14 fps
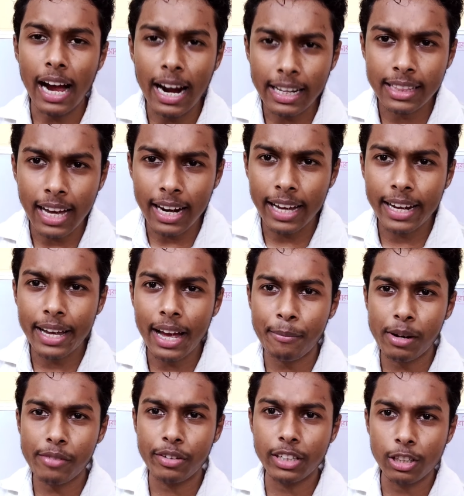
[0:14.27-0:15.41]
আর তার আগে
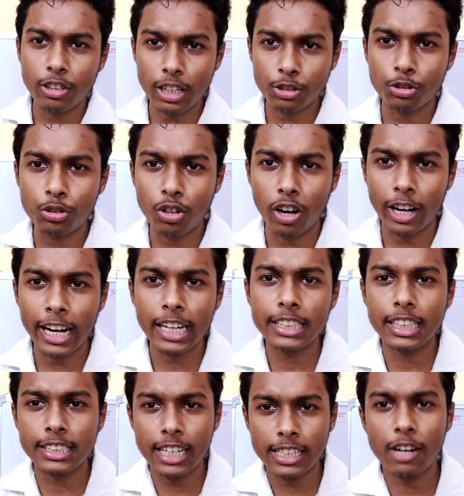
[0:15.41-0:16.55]
আমরা ভিডিওটা শুরু করার আগে
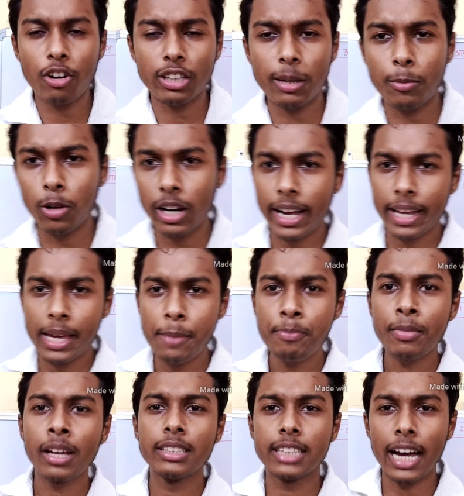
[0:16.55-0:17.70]
জাস্ট একটা কথা বলে রাখি
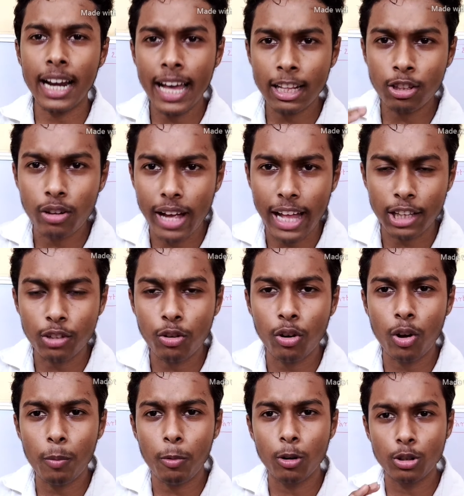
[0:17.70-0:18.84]
যারা এত
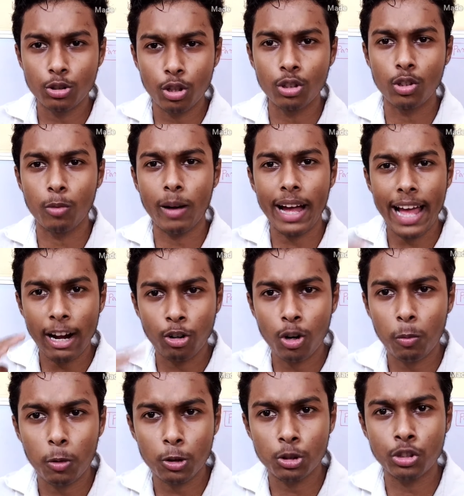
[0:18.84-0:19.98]
এতক্ষণও পর্যন্ত বা
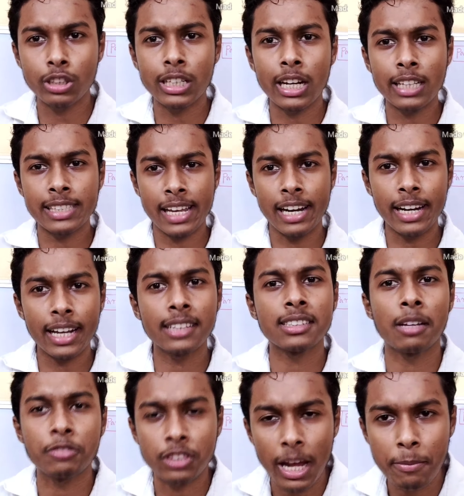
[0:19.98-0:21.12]
এখনো পর্যন্ত যারা চ্যানেলটাকে
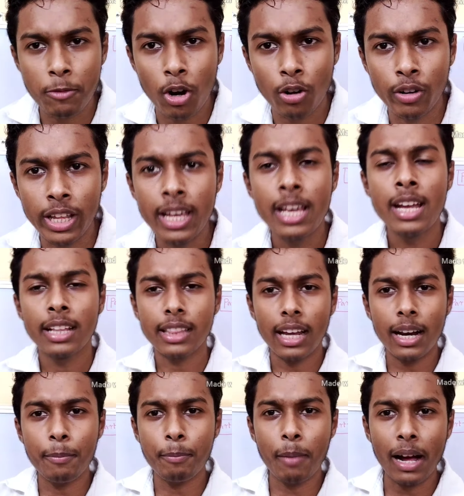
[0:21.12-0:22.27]
সাবস্ক্রাইব করনি
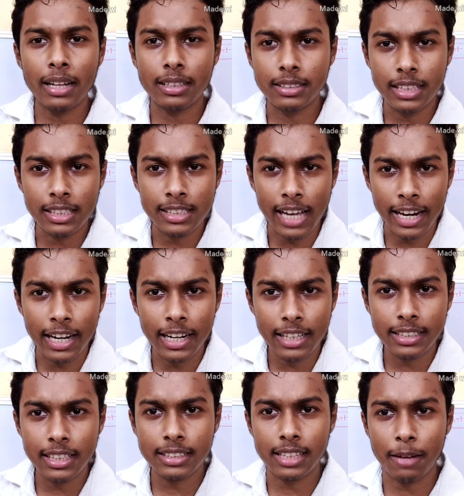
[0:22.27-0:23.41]
তারা যে
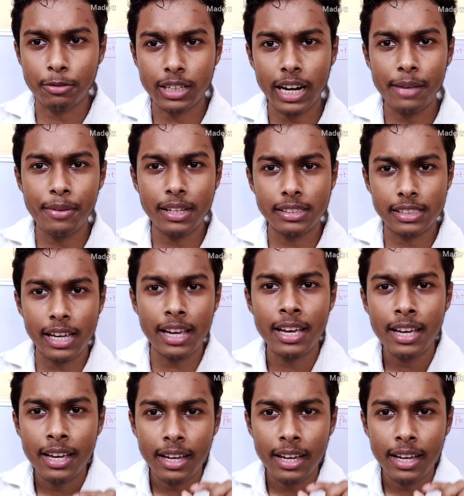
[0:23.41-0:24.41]
চ্যানেলে যে সাবস্ক্রাইবের যে